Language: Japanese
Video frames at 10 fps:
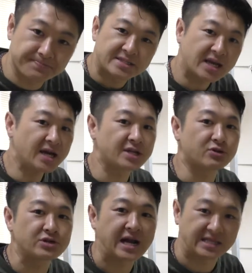背が
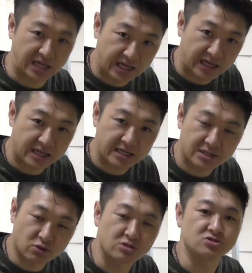低い方
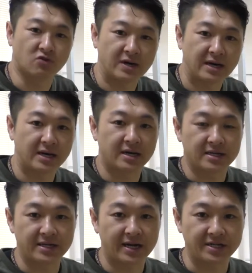というのは
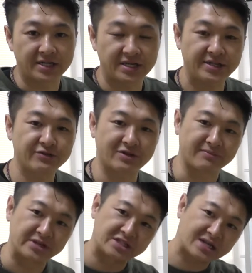やはり筋肉が
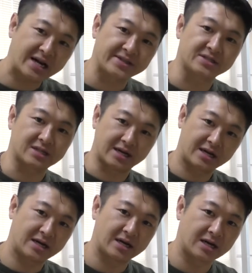短いですか
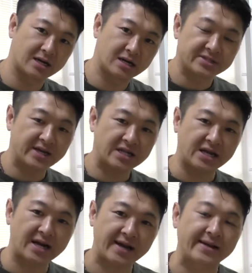ら、背が
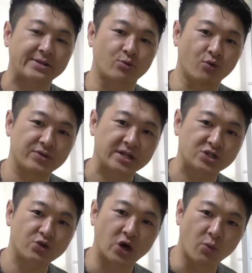高い方と同
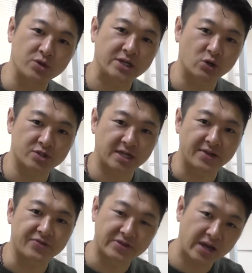じような重さを
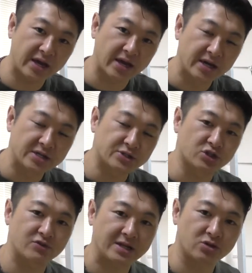使って
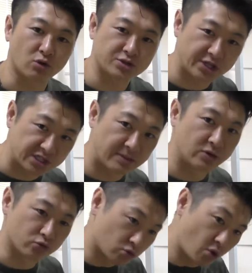スクワットをしてしま
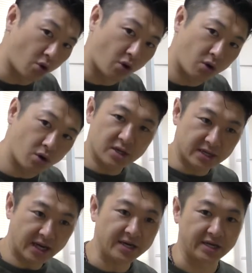うと、
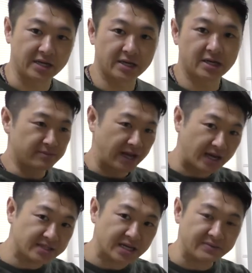やはり
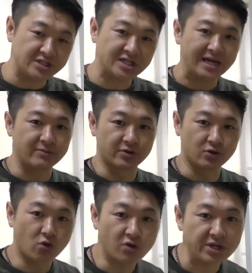長さが短い分
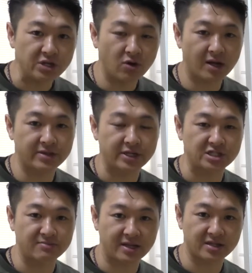横に広がって
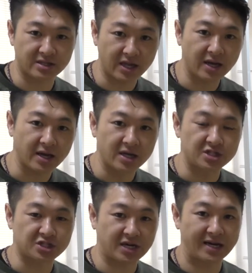しまって
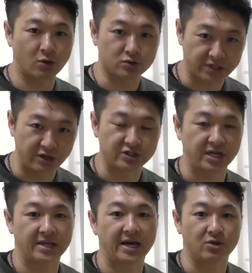力をつけるし
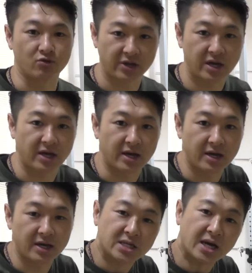かないの
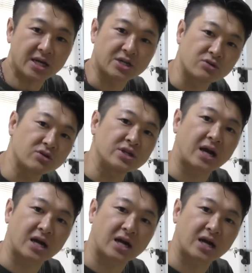で、背が低い